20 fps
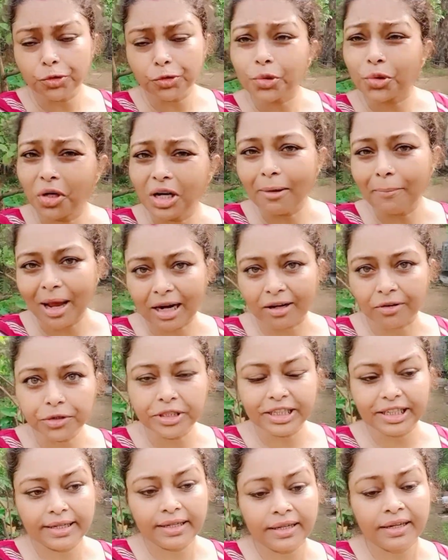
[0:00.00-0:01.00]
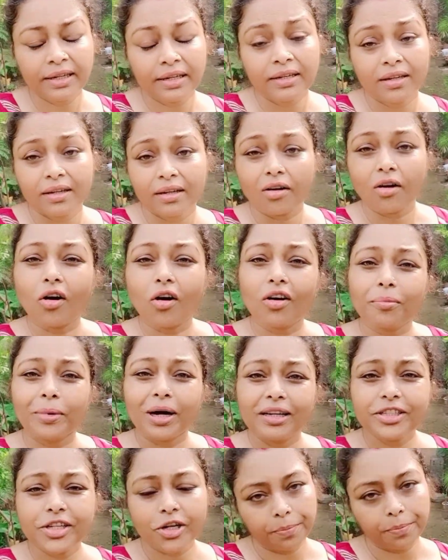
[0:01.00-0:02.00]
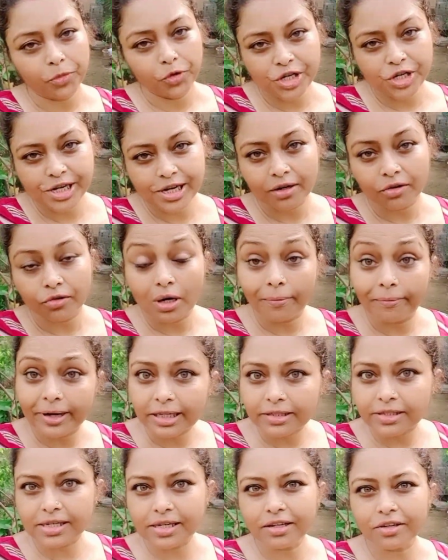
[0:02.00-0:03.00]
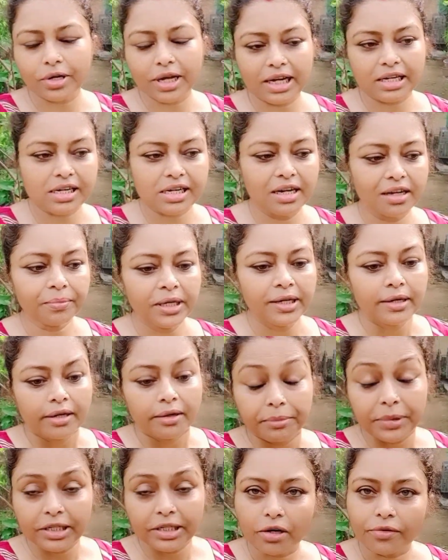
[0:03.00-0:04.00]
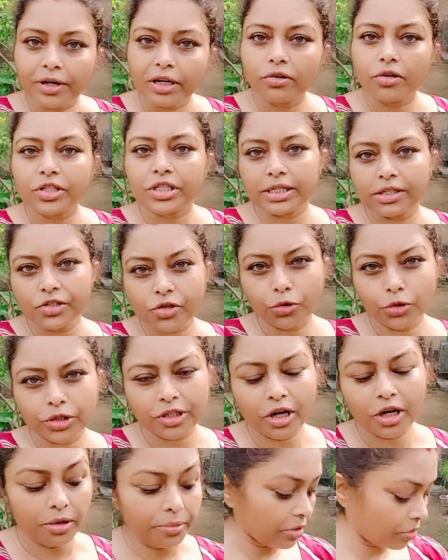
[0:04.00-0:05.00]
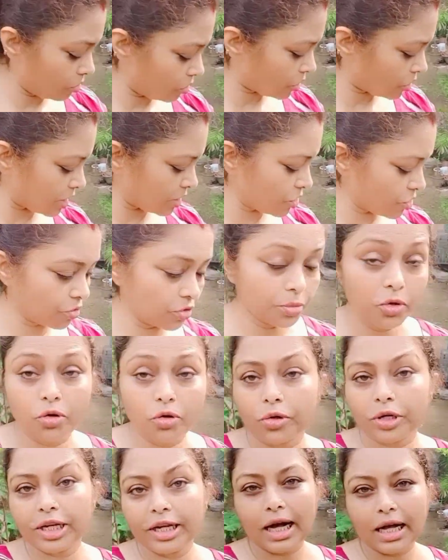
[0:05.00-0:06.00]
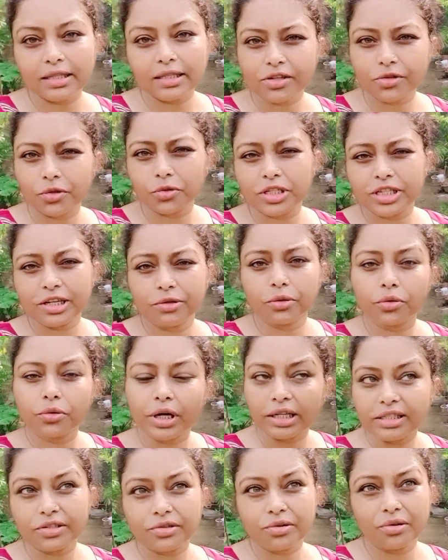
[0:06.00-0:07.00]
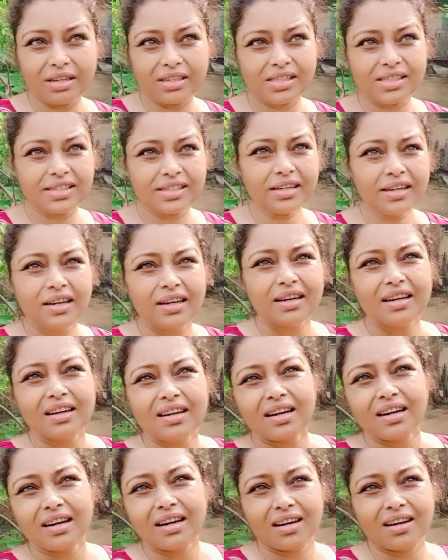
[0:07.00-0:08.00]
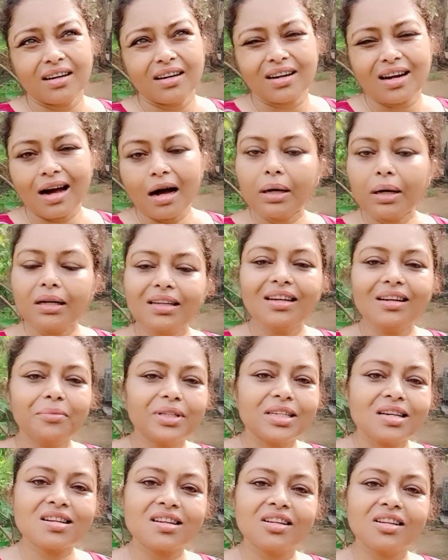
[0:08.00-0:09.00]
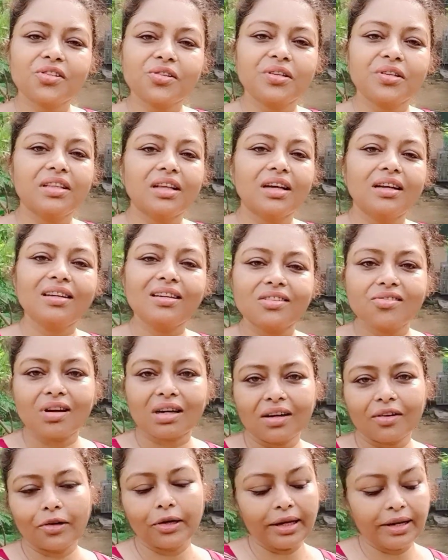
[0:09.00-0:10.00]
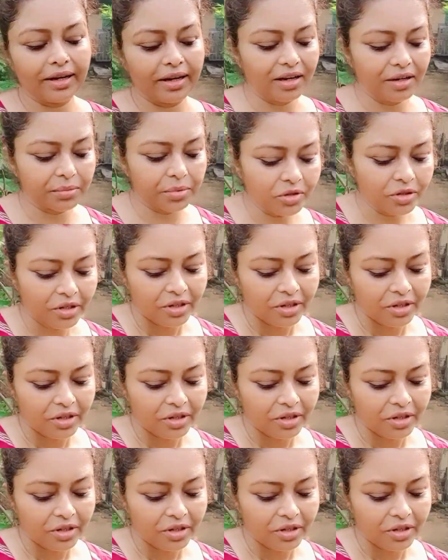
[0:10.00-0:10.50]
শুরু করলাম এখন থেকে ঘর বাড়ি সব পরিষ্কার করলাম ডাস্টিং করে আসলাম বেড কভারগুলো চেঞ্জ করতে হবে ওগুলো চেঞ্জ করবো লক্ষ্মী কাজ করছে ও কাজে চলে এসছে আর খাবার নিয়ে বিশেষ কিছু চিন্তা নেই কিছু একটা করে খেয়ে নেবো